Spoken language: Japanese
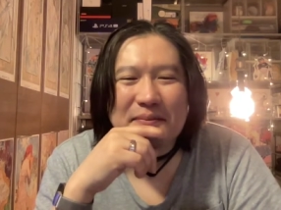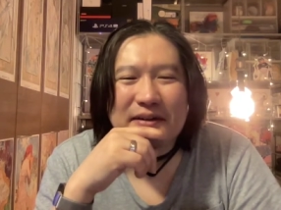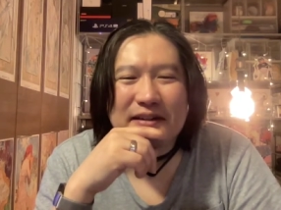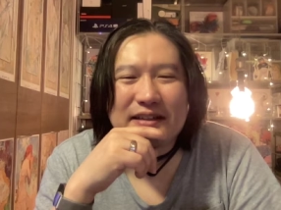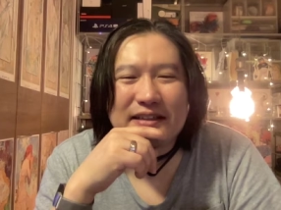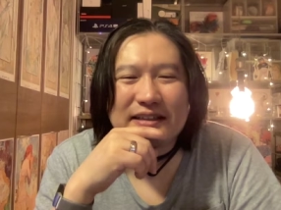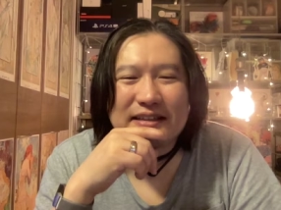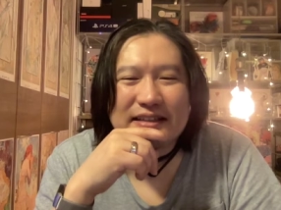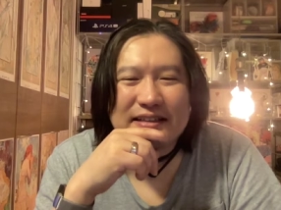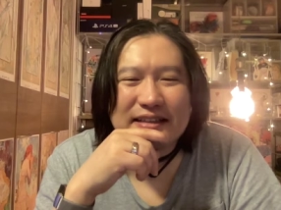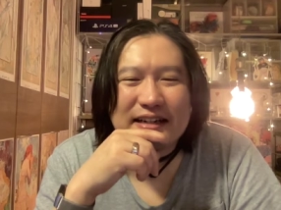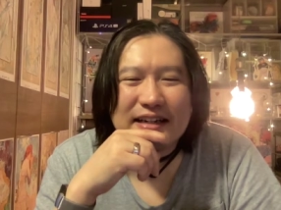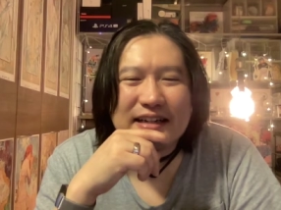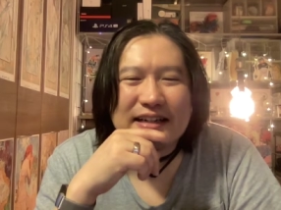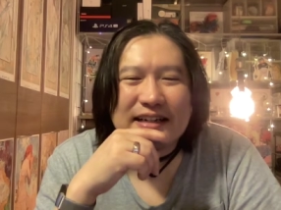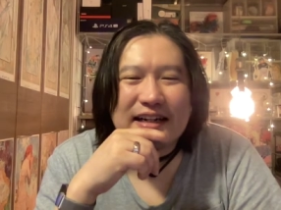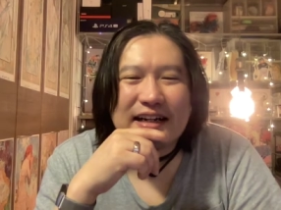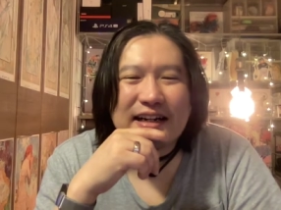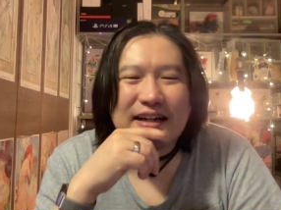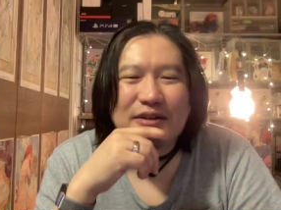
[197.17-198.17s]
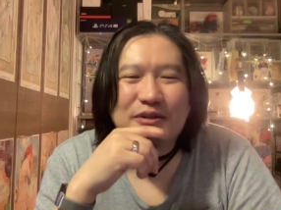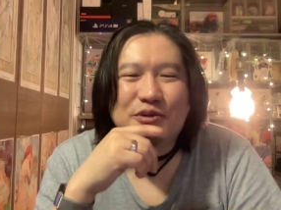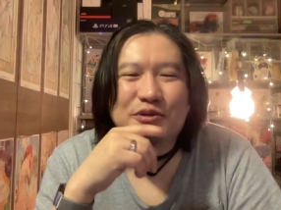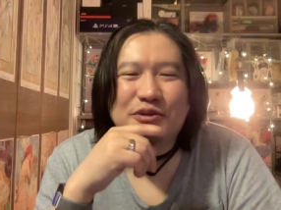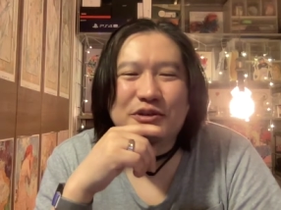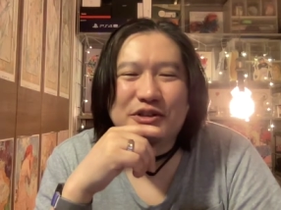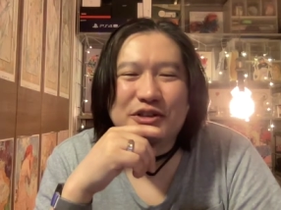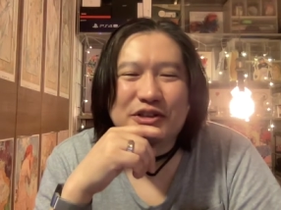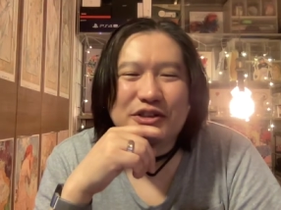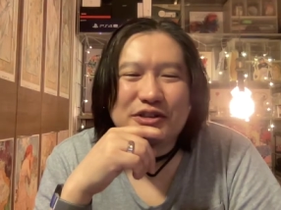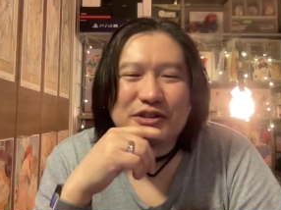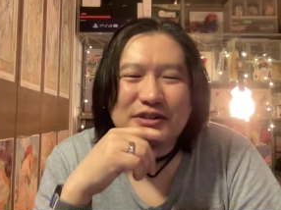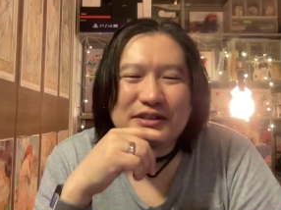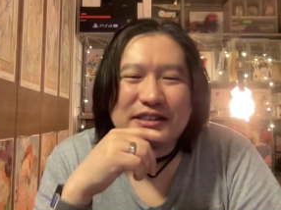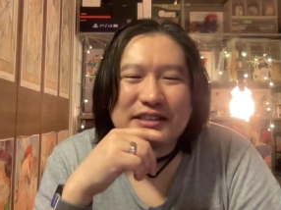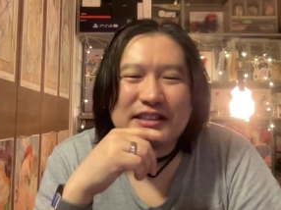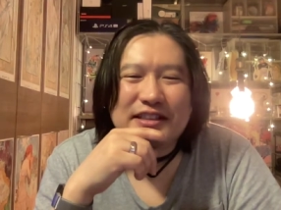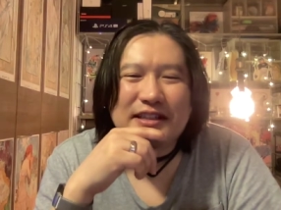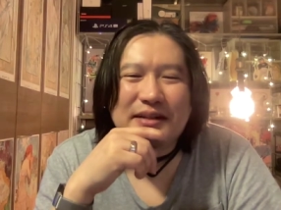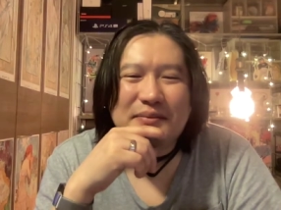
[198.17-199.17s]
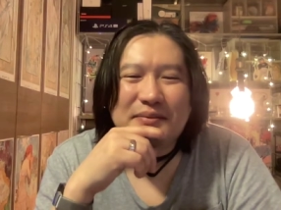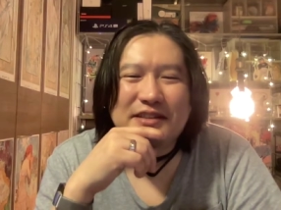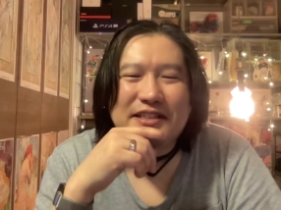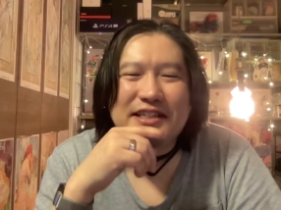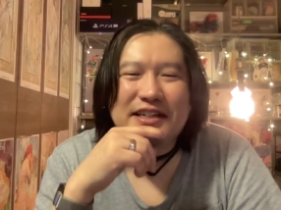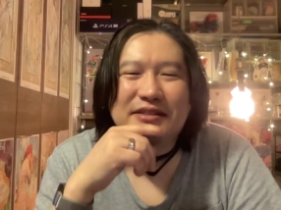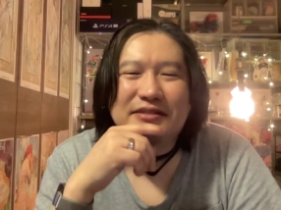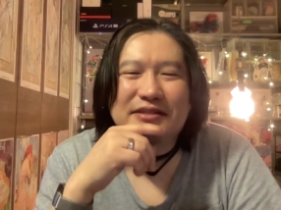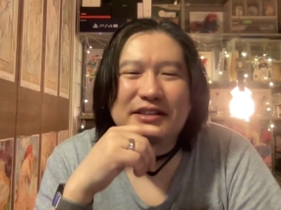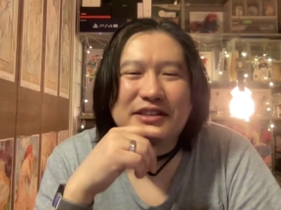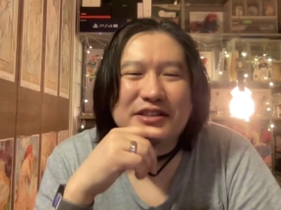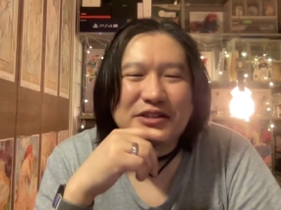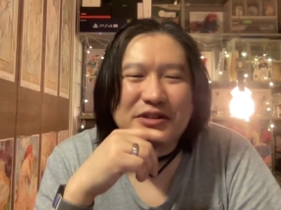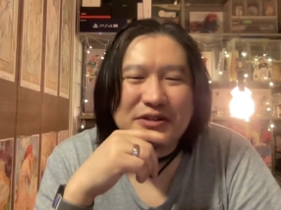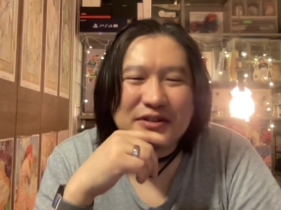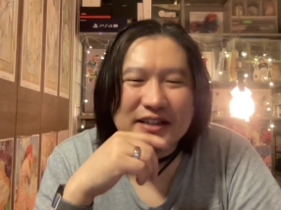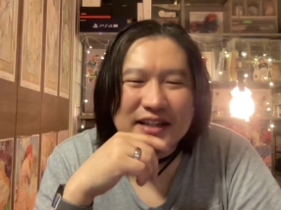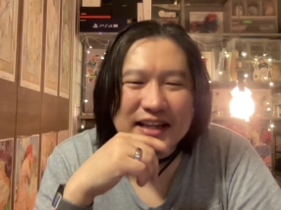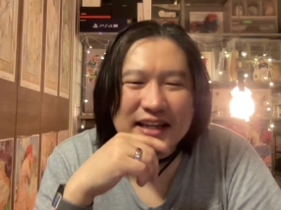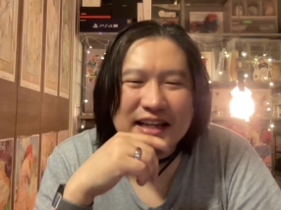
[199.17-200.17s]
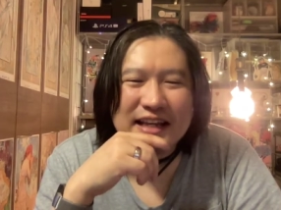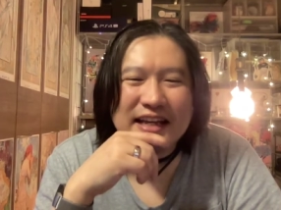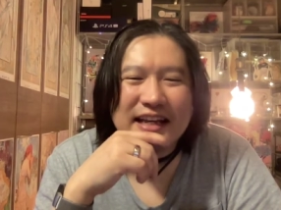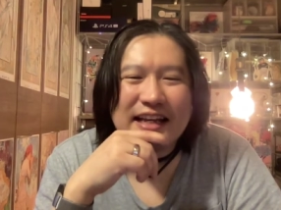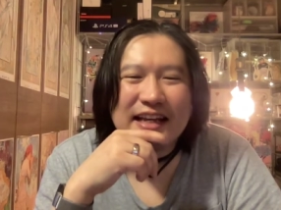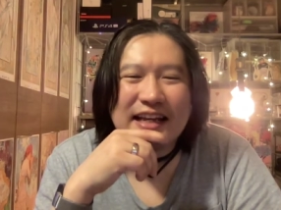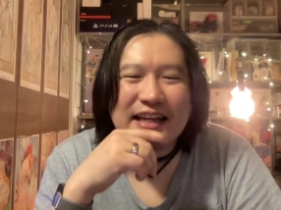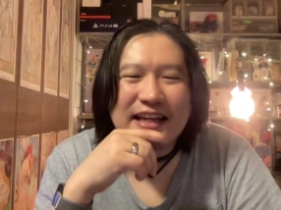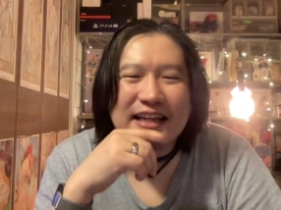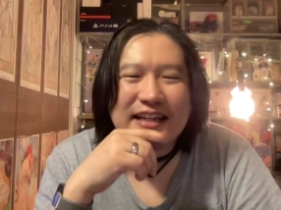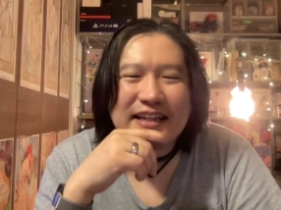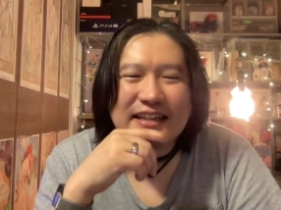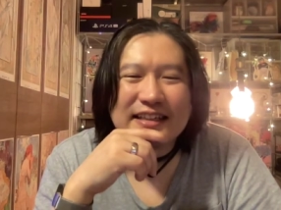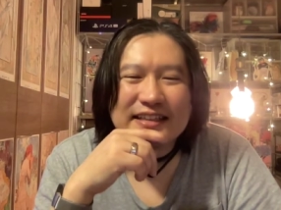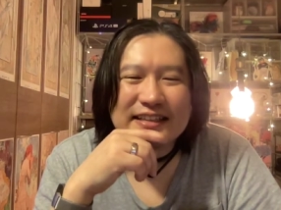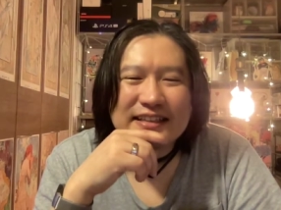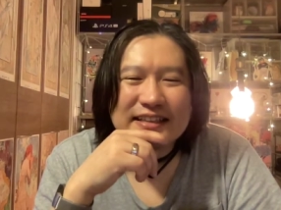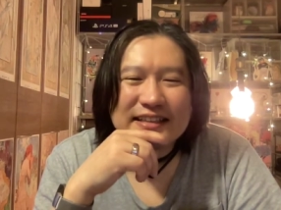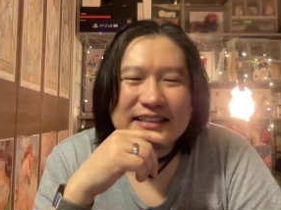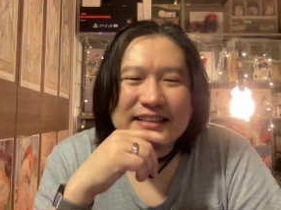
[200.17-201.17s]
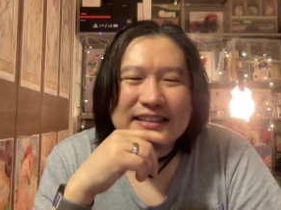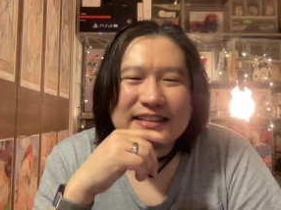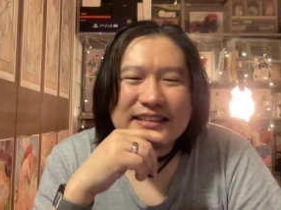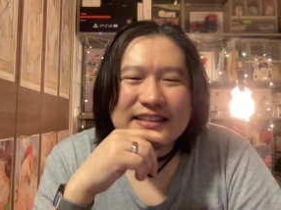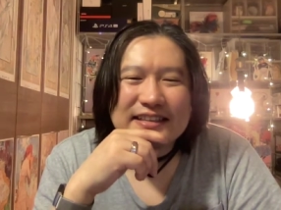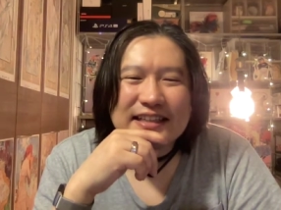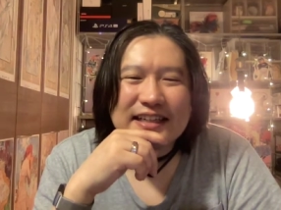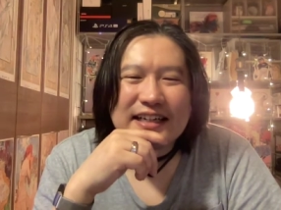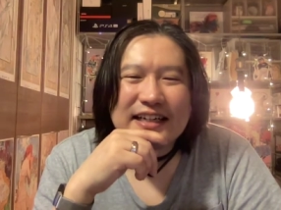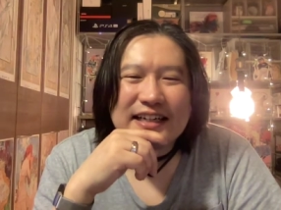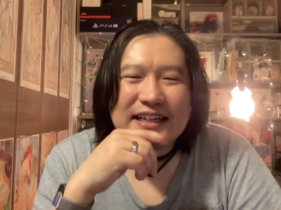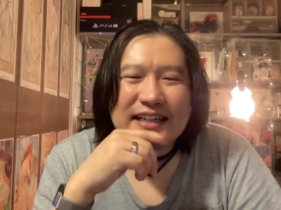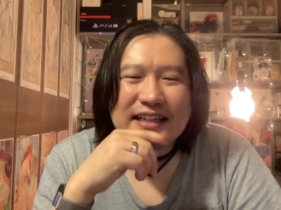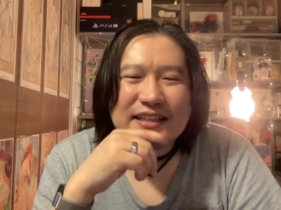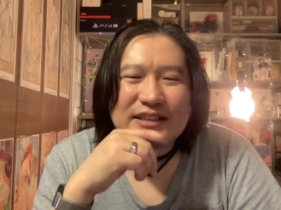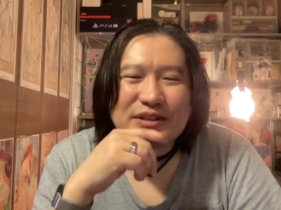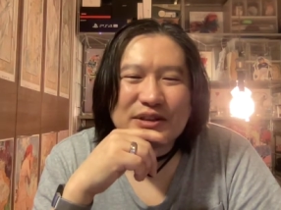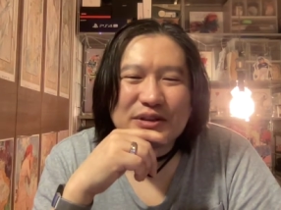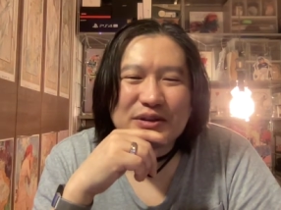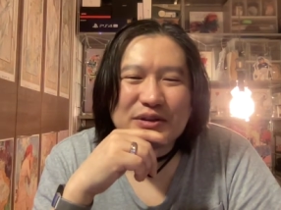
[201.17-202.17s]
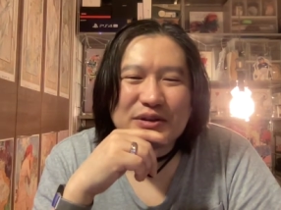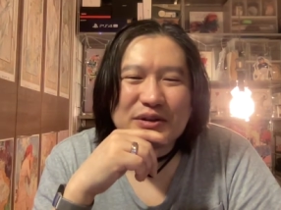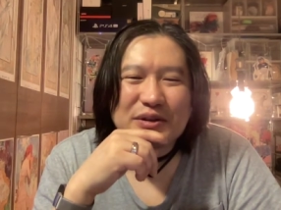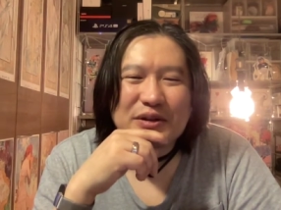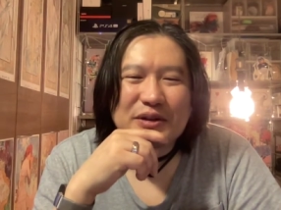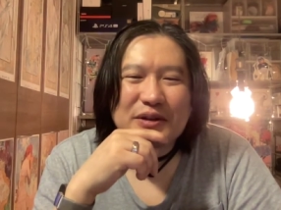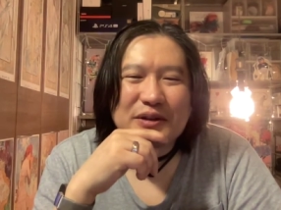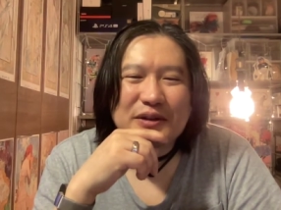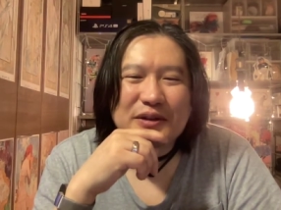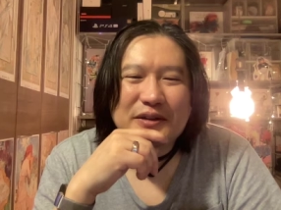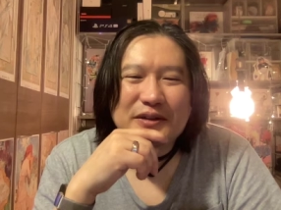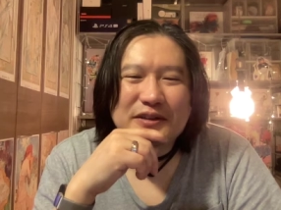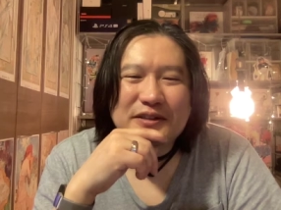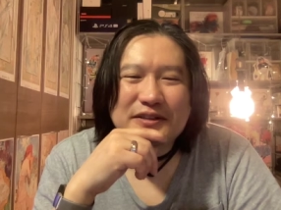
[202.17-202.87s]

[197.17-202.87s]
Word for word: ぱりなんか複数人で見ちゃうんですよねだからちょっと